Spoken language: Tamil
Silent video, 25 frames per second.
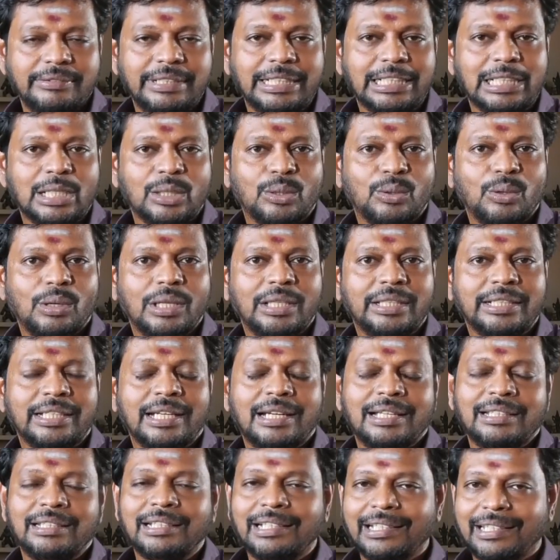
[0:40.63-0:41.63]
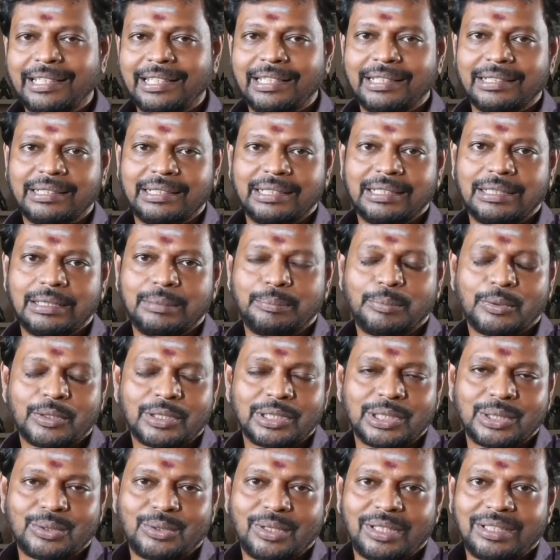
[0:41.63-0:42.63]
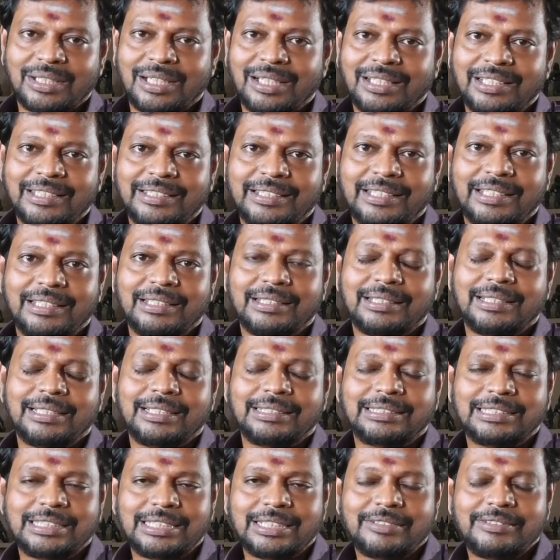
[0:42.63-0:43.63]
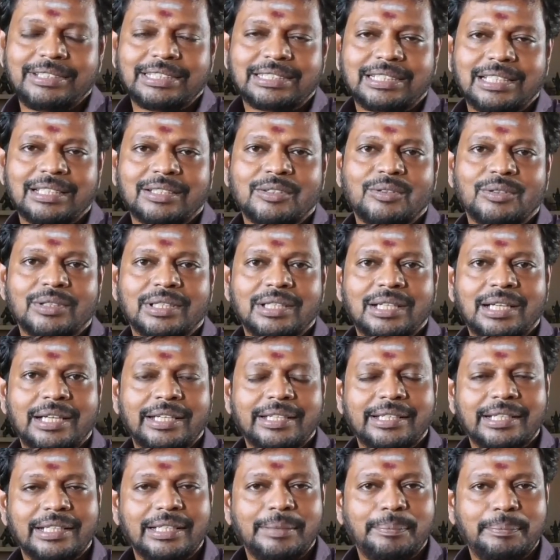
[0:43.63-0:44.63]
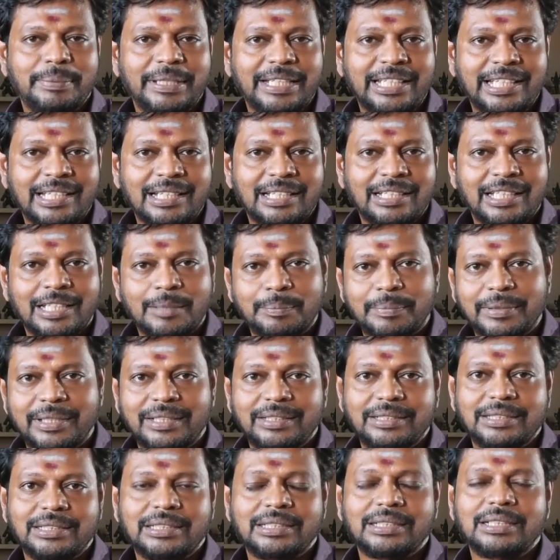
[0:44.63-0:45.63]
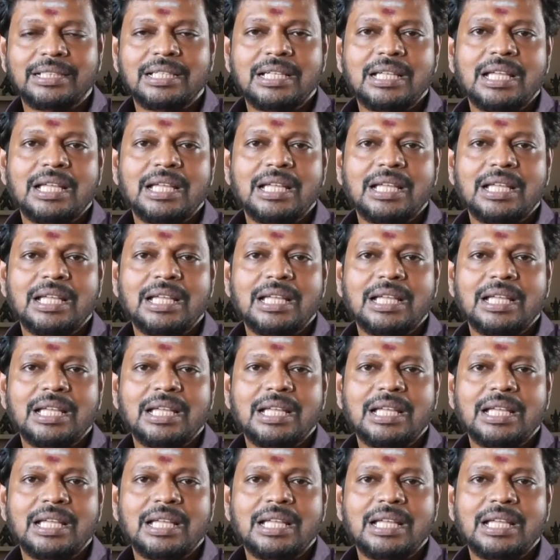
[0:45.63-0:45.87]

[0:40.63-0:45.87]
வீட்டில் குழந்தைங்க அழுதுகிட்டே இருக்குது பிறந்த குழந்தை அழுதுகிட்டே இருக்குது சின்ன வயசில் இருக்கிறவங்களுக்குலாம் அடிக்கடி பிணிகள் ஏற்படுது